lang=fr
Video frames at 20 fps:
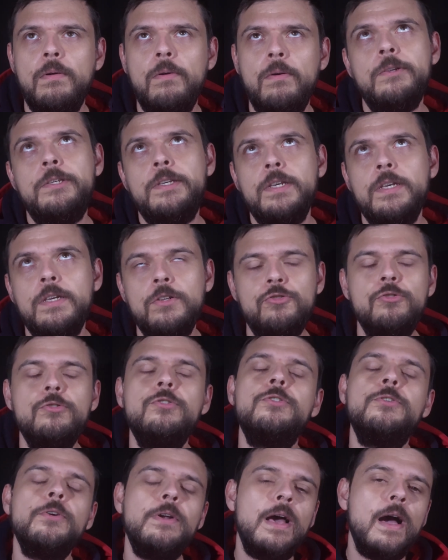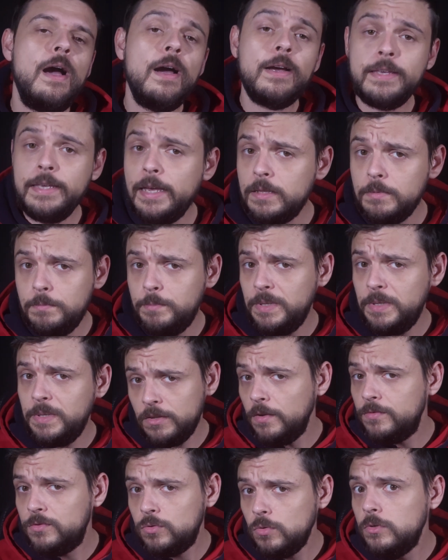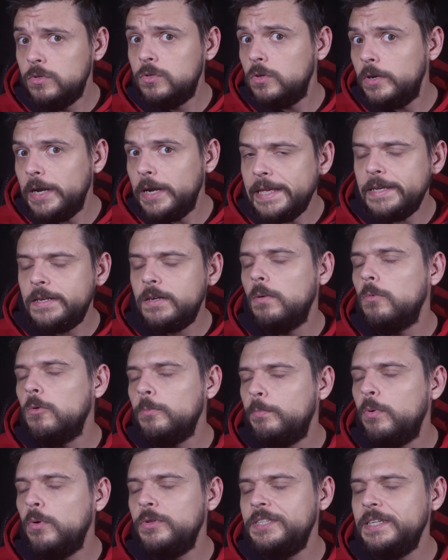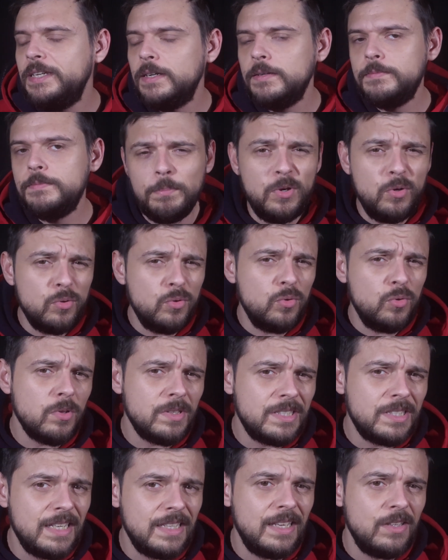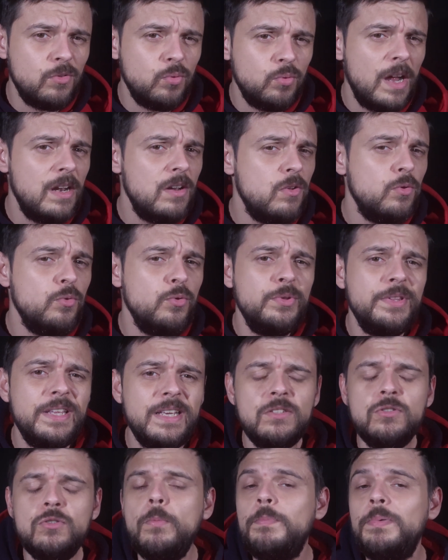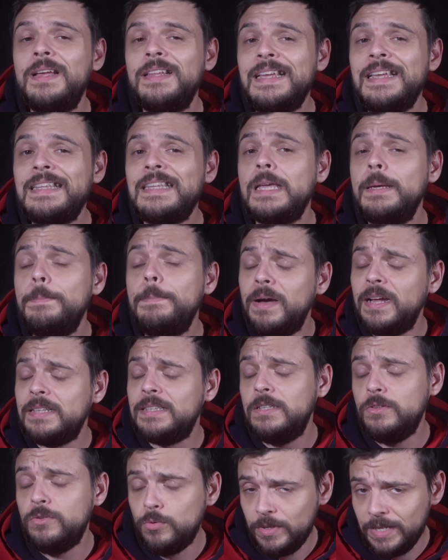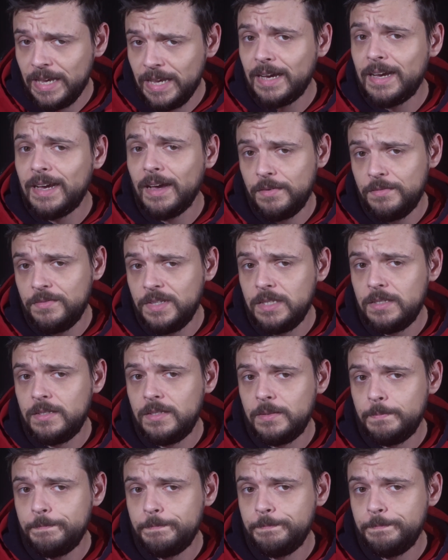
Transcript: Ok, jusque-là, rien de bien neuf sous le Soleil, comme on peut dire. Mais autour de cette étoile, une exoplanète très particulière gravite.